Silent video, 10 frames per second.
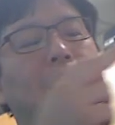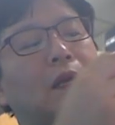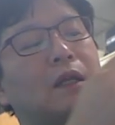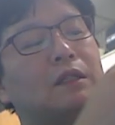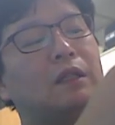
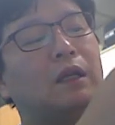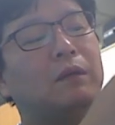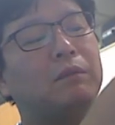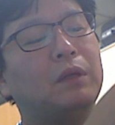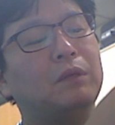빨간색
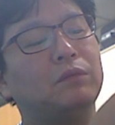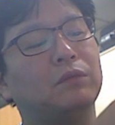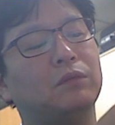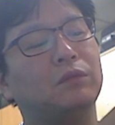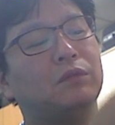
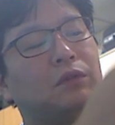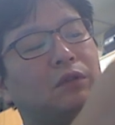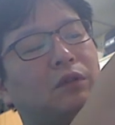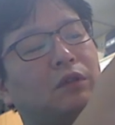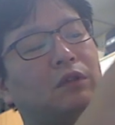피부
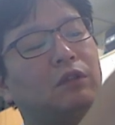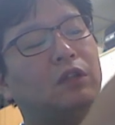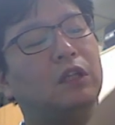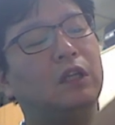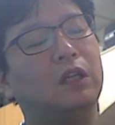어,
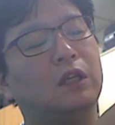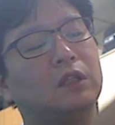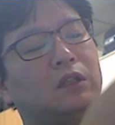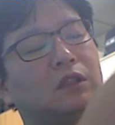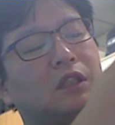이
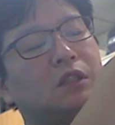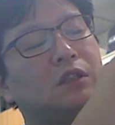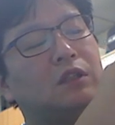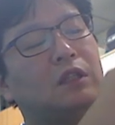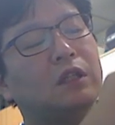
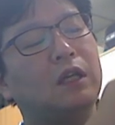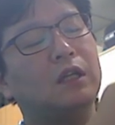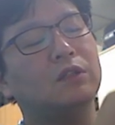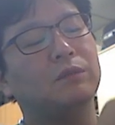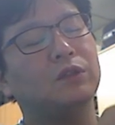
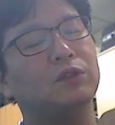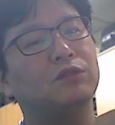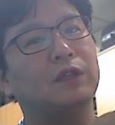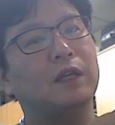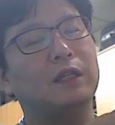실선이나 점선
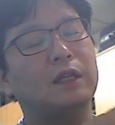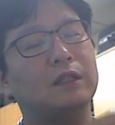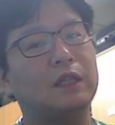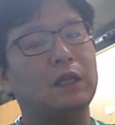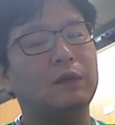중에
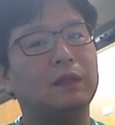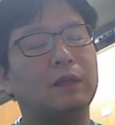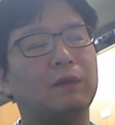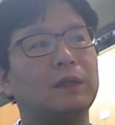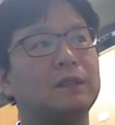하나를
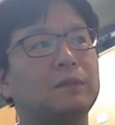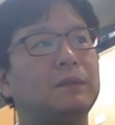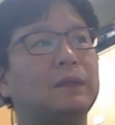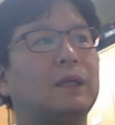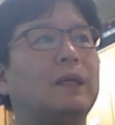사용한다고
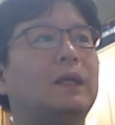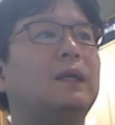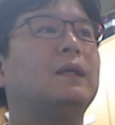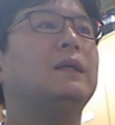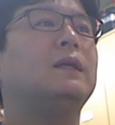했습니다.
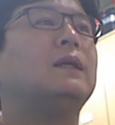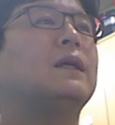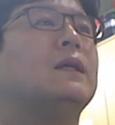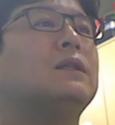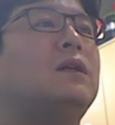
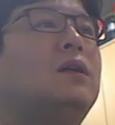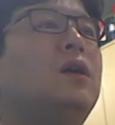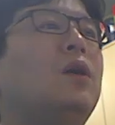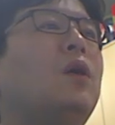그래서